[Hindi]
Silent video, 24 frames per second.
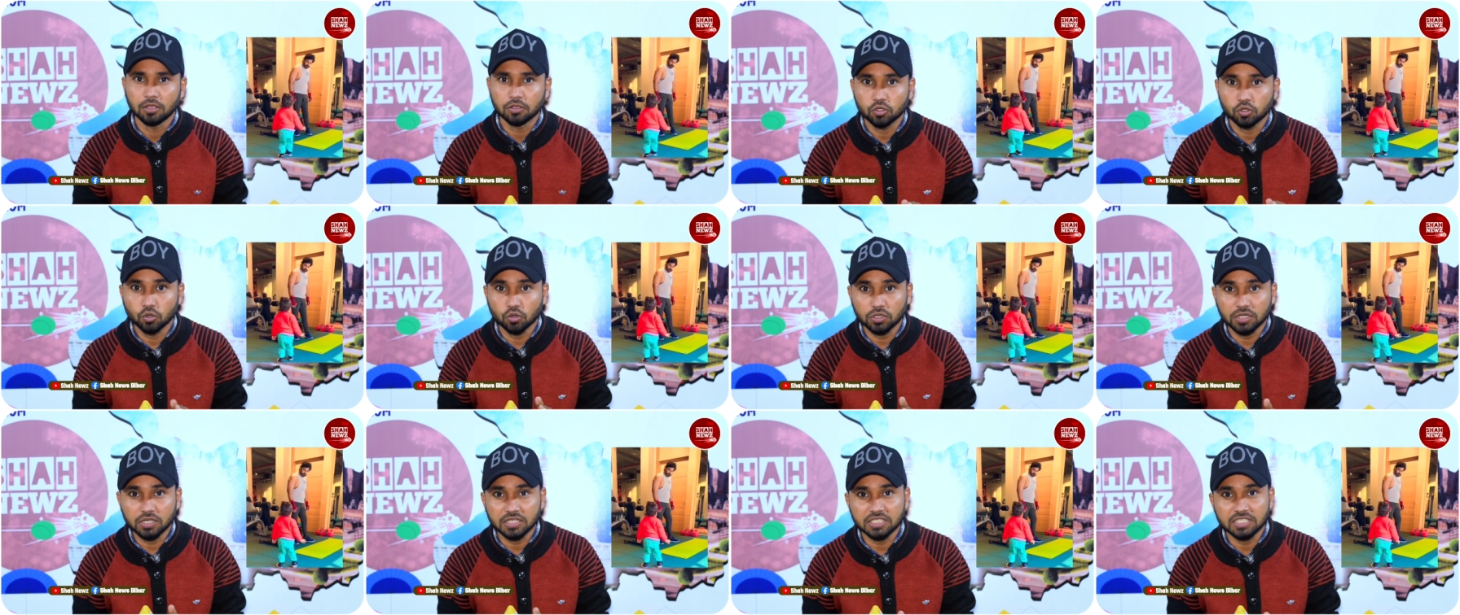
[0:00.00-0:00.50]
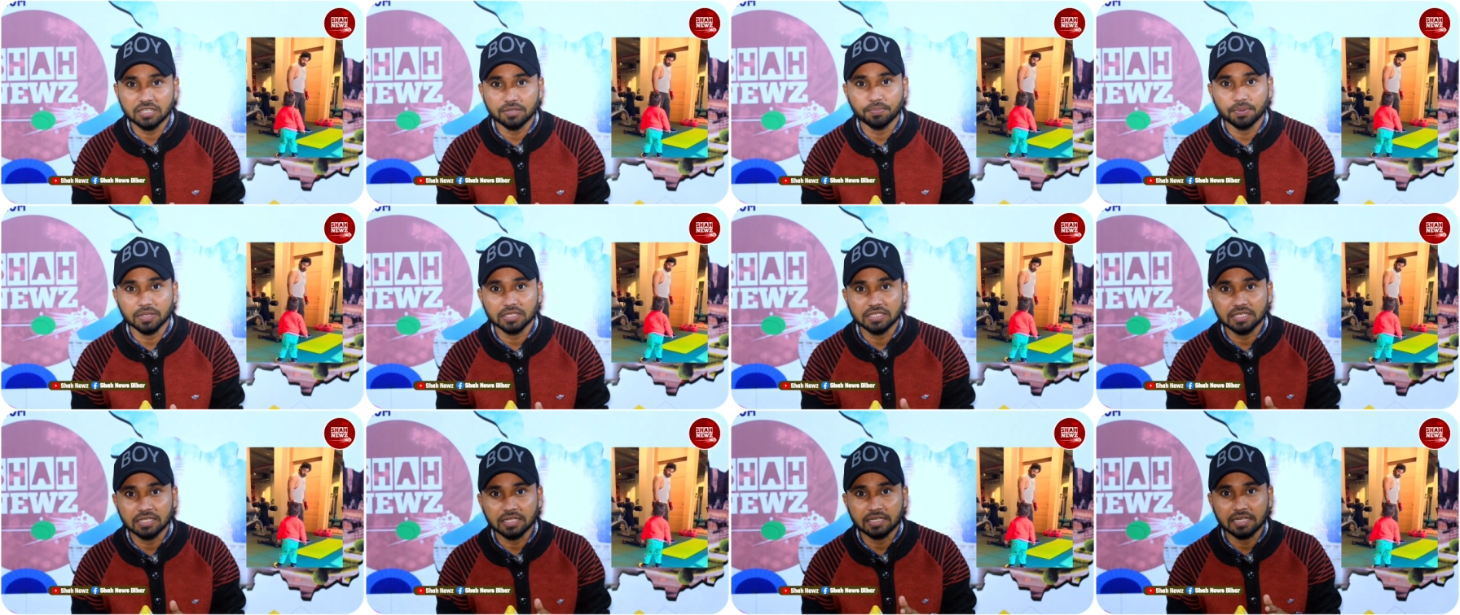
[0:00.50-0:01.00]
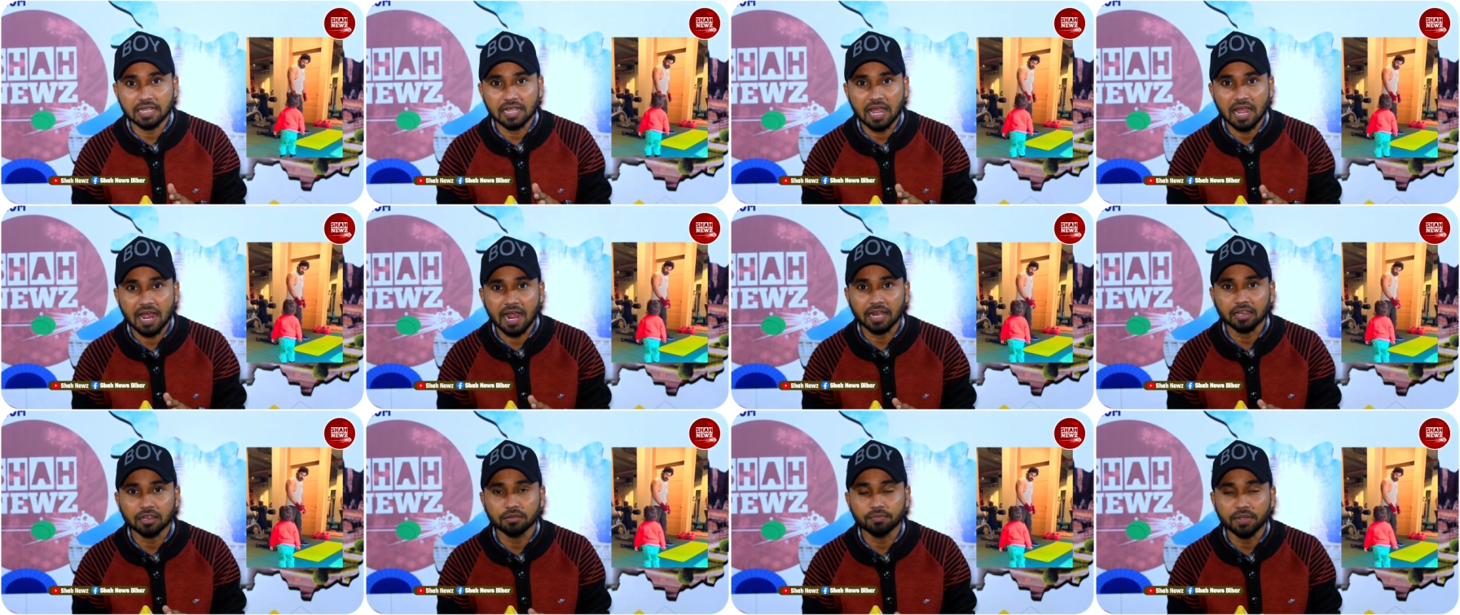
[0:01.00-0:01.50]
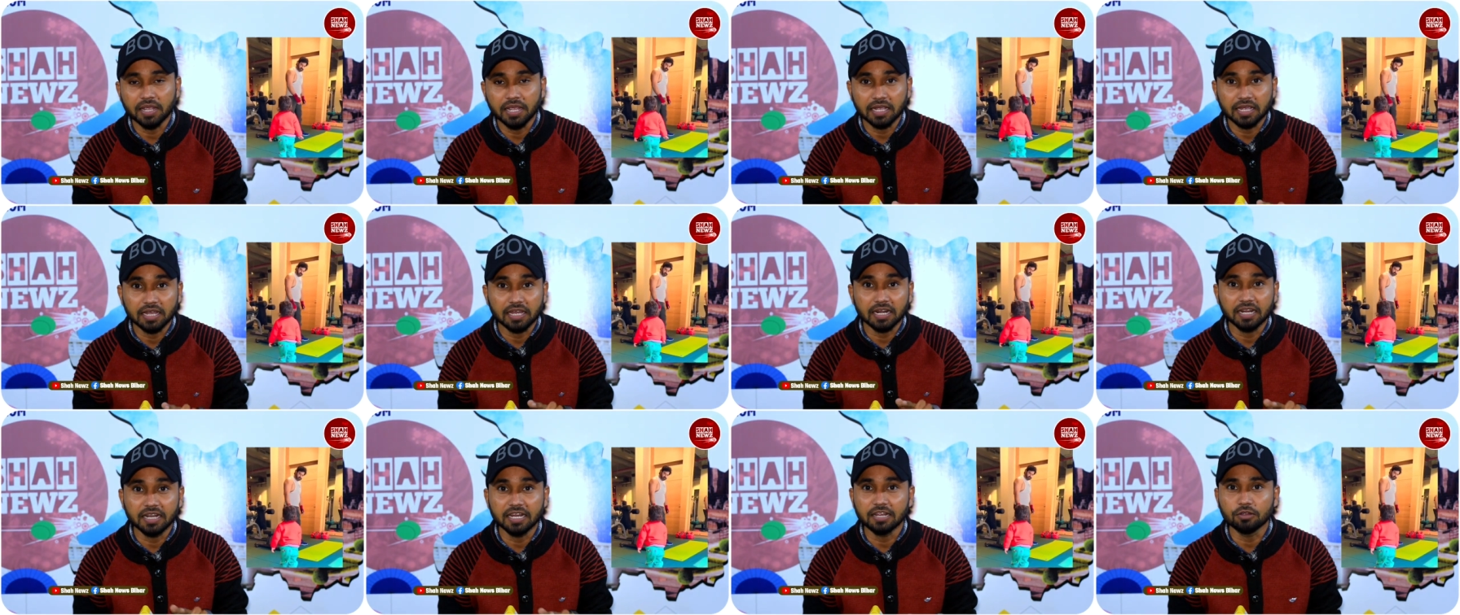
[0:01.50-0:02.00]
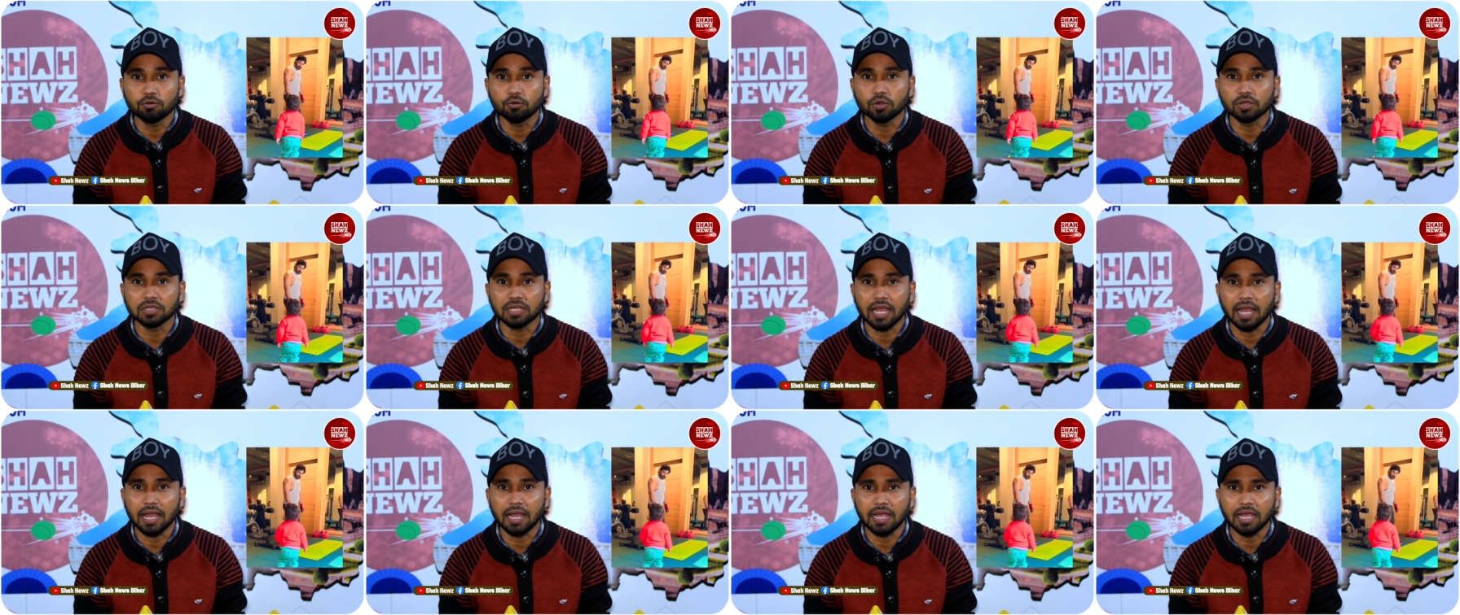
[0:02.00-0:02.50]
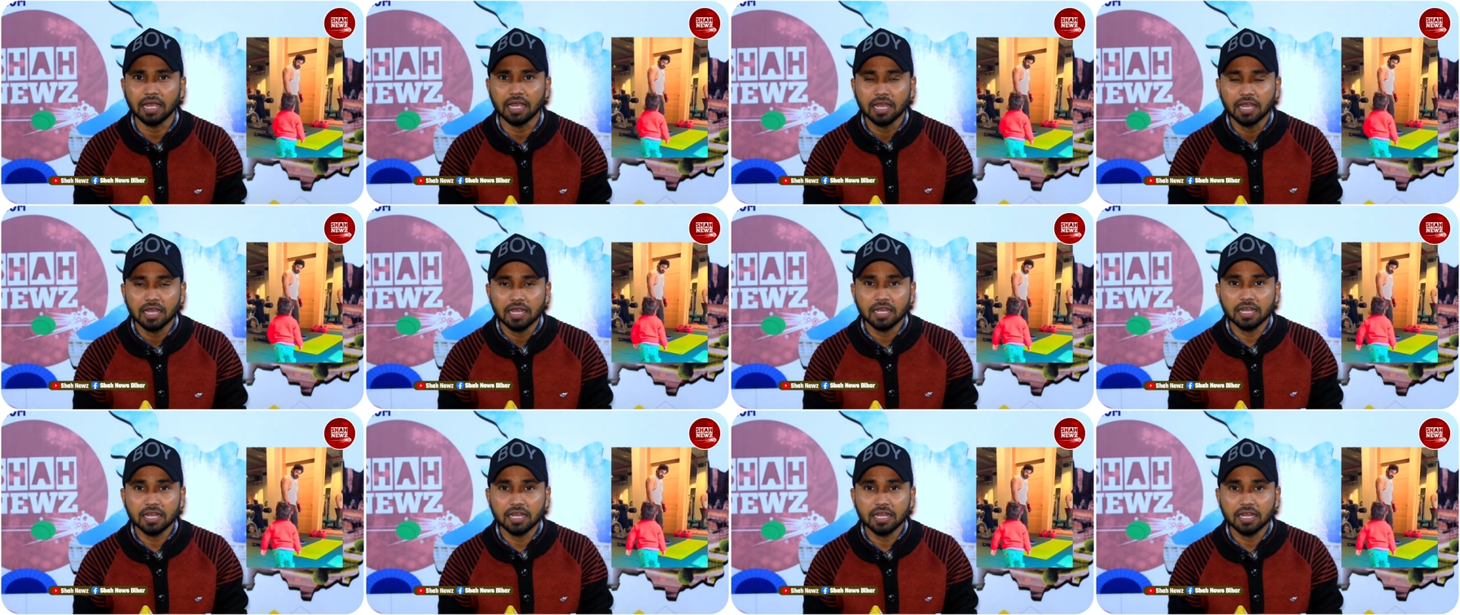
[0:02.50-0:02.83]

छोटी सी बच्ची के हाथ में एक रिंग होता है